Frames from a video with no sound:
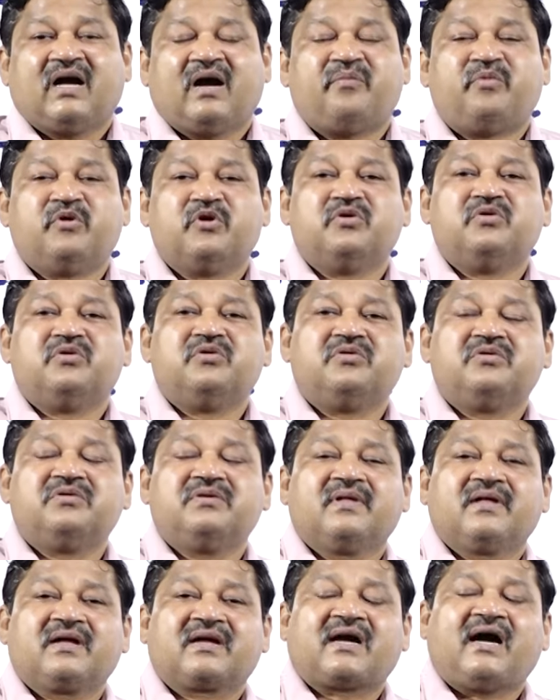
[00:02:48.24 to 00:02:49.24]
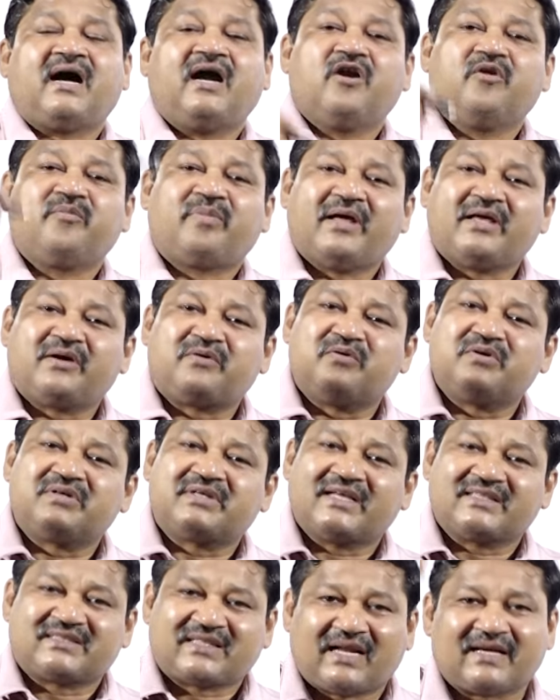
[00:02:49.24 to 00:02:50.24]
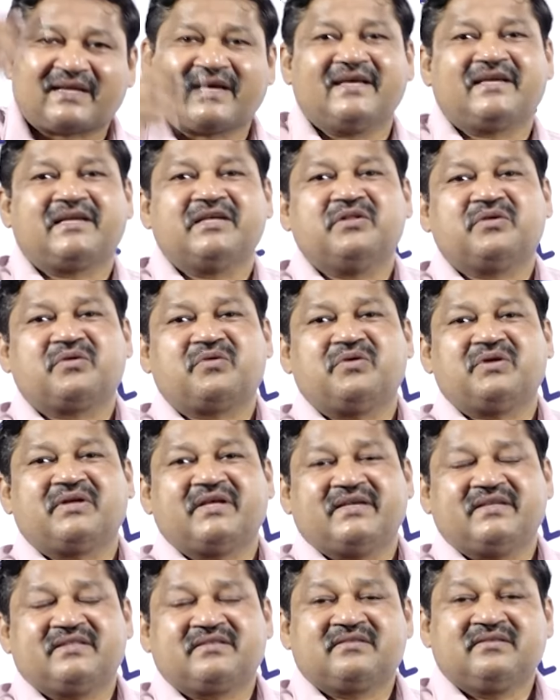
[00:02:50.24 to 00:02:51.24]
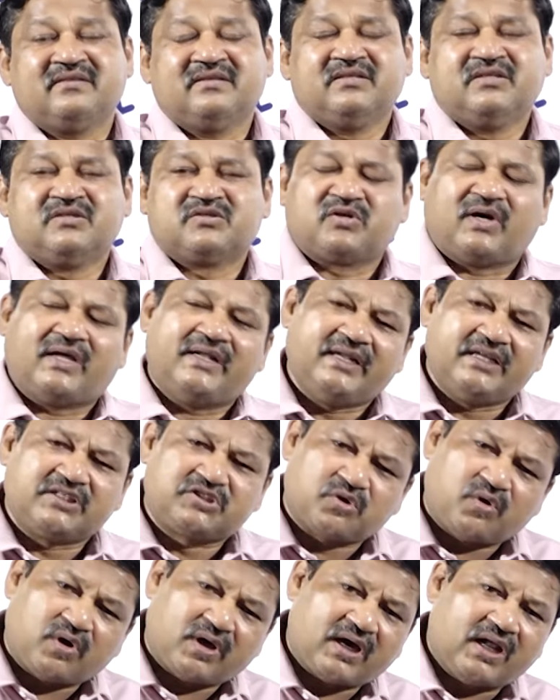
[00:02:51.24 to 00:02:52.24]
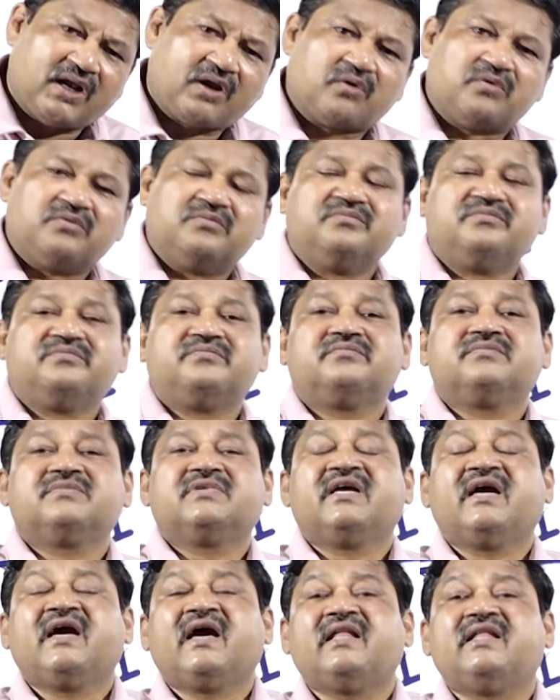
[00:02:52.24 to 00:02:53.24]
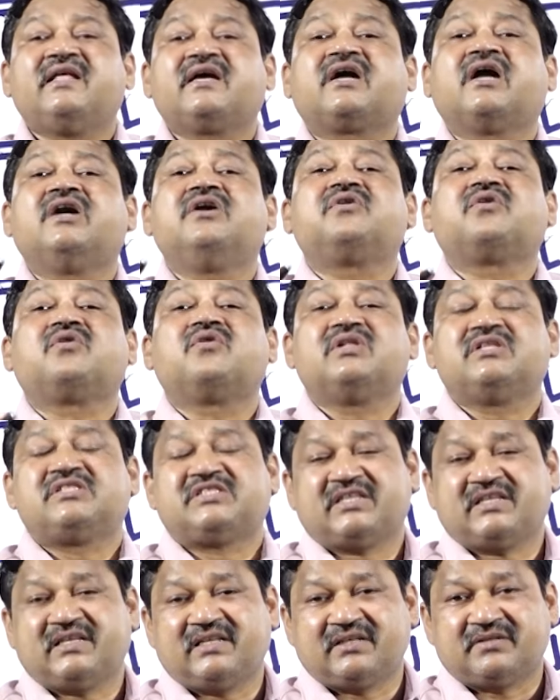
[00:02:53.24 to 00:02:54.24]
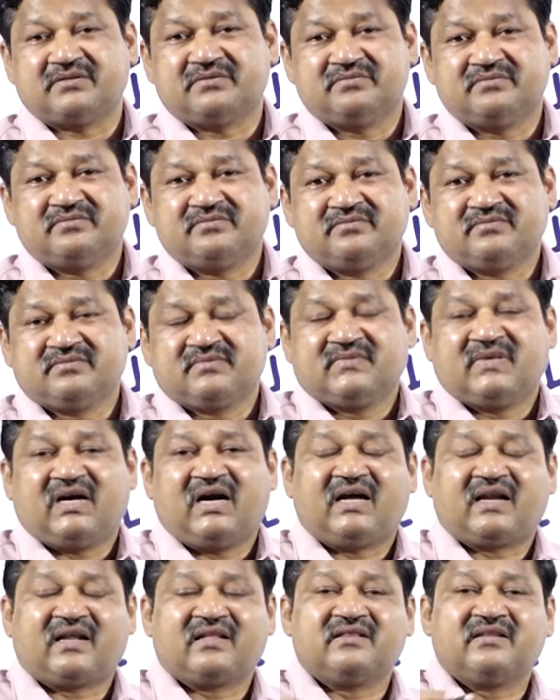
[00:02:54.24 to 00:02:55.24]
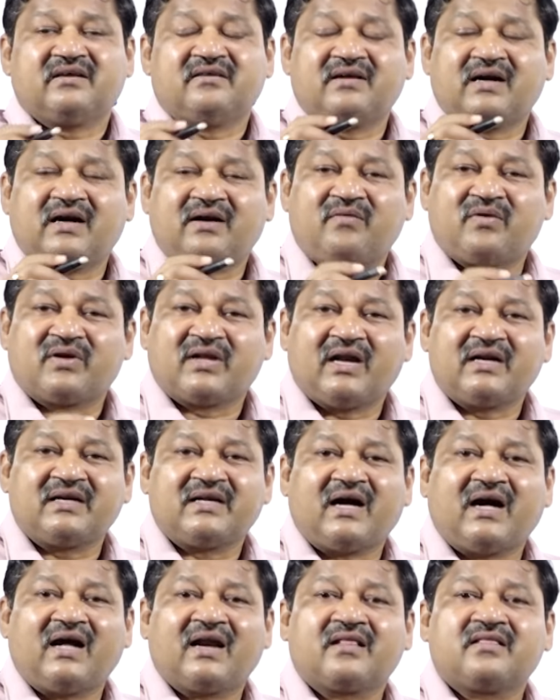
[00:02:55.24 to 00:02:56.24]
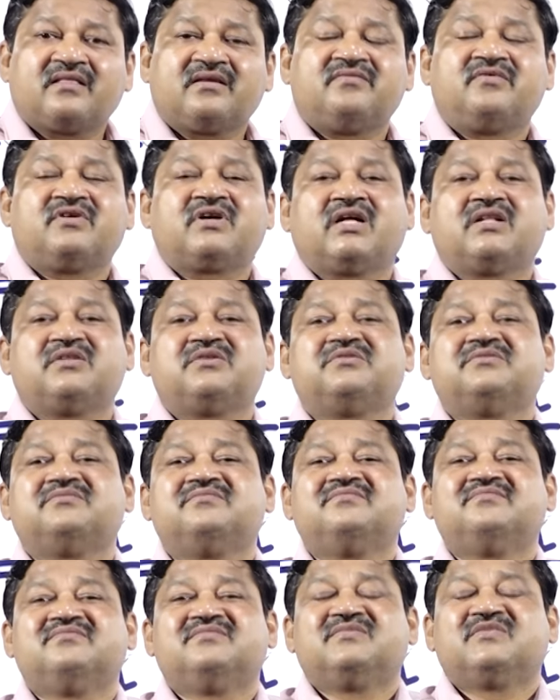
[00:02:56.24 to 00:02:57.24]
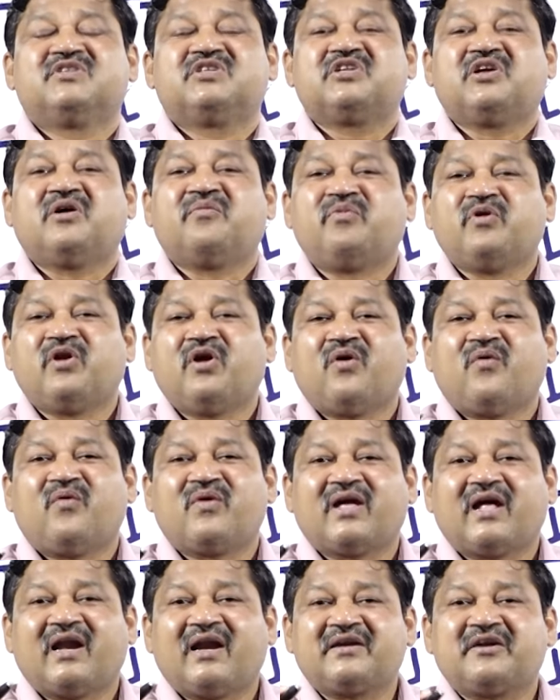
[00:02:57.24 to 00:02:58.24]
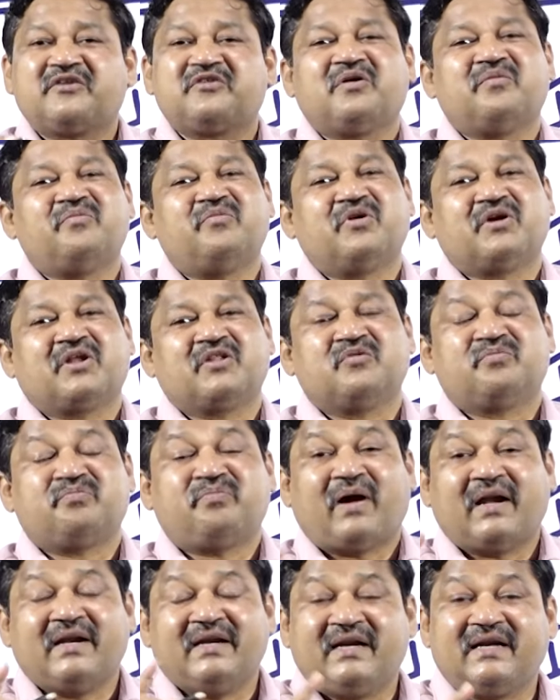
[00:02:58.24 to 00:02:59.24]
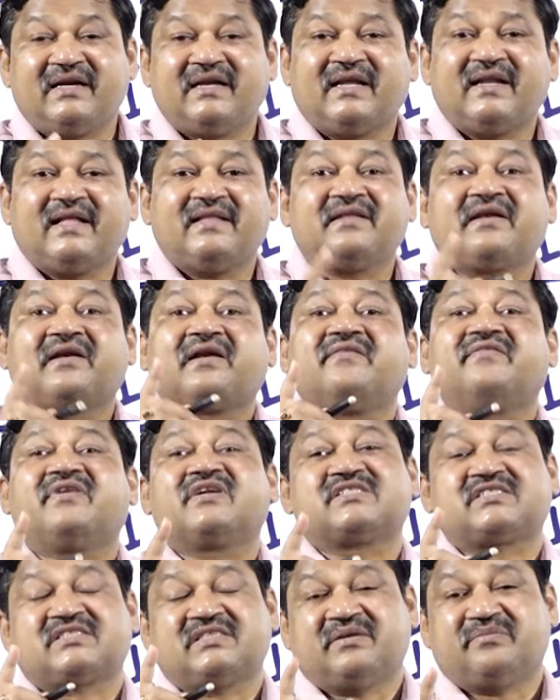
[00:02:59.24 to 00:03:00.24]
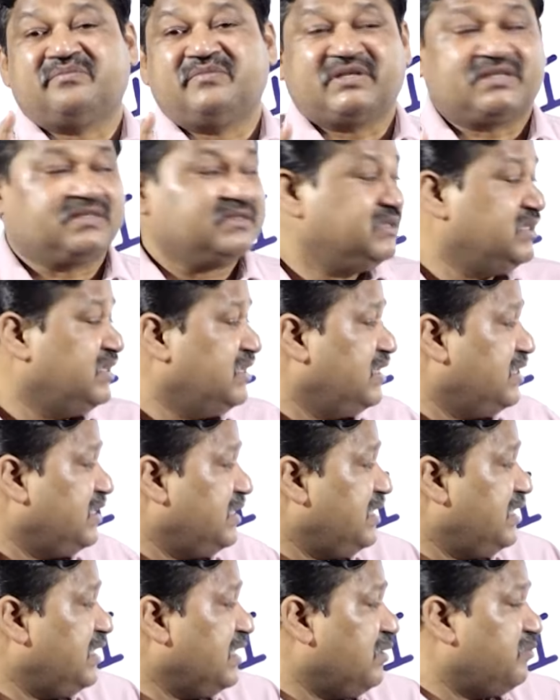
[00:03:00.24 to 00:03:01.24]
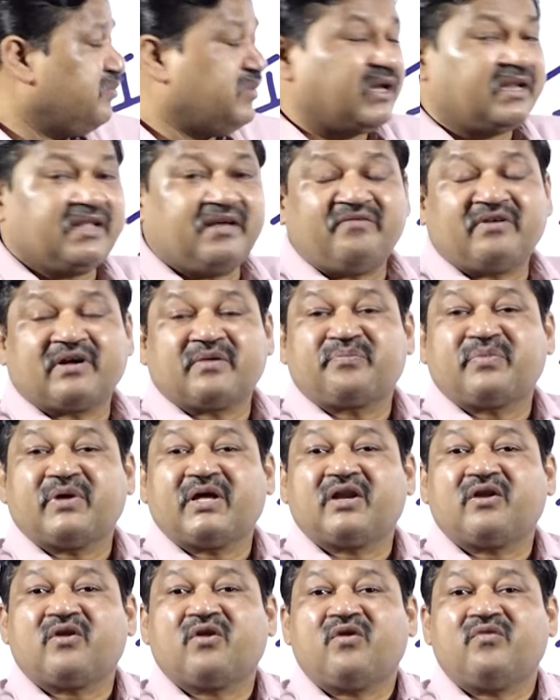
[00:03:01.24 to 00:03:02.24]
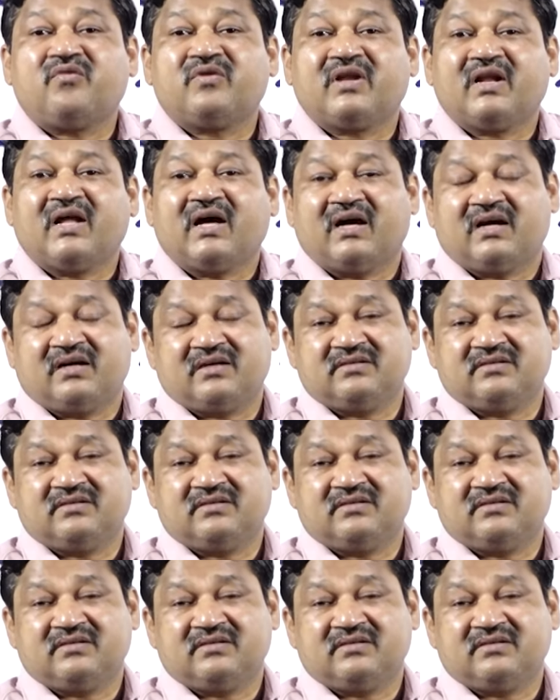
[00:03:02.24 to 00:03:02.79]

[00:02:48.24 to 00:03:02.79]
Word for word: అప్పుడు కాళ్ళు పైకి ఉంటాయి తలకాయ కిందకు ఉంటాయి సో అన్నీ చూడగలరు ఏది కంట్రోల్ చేయలేరు ఆనందంగా ఉండాలంటే ఆనందం ఉండదు డబ్బులో ఉండాలంటే డబ్బు ఉండదు పన్నెండు అనేది రివర్స్ నంబర్ ఈ నంబర్ ఎవరి పేరులో ఉన్న